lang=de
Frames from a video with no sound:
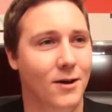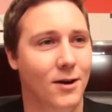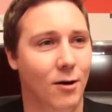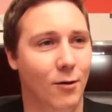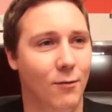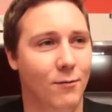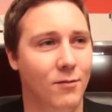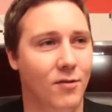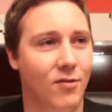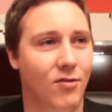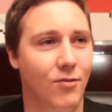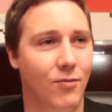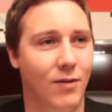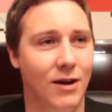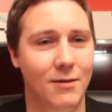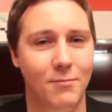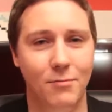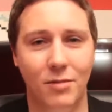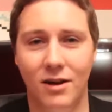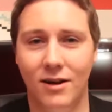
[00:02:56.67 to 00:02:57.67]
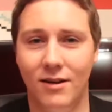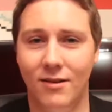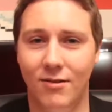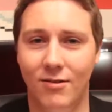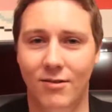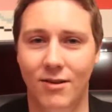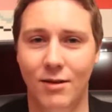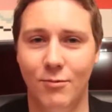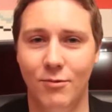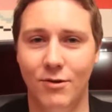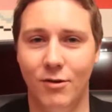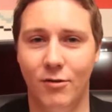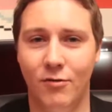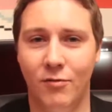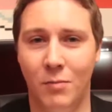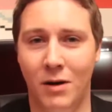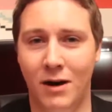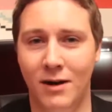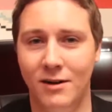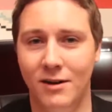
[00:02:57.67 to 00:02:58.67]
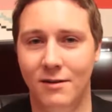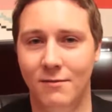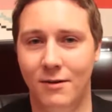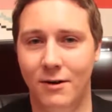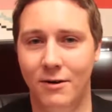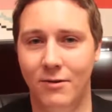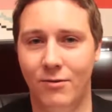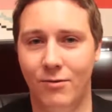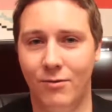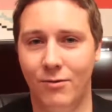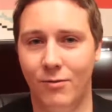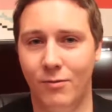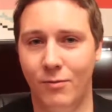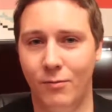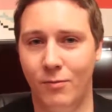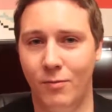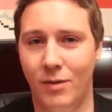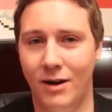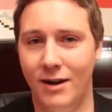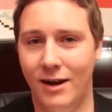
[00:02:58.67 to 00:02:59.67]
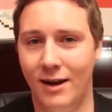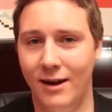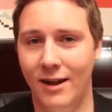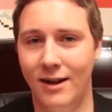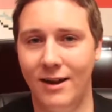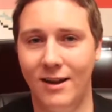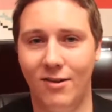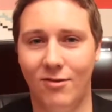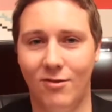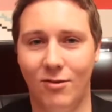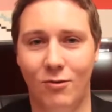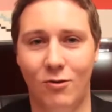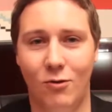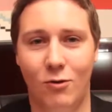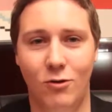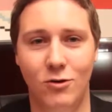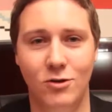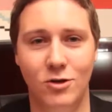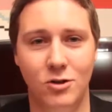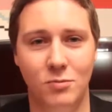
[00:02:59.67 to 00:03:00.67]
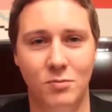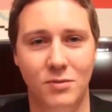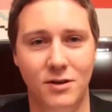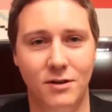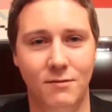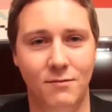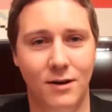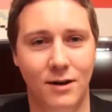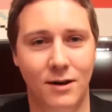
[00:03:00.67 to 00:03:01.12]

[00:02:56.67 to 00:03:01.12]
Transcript: Auf dem zweiten Platz Secret of Mana, weil es mein allererstes Rollenspiel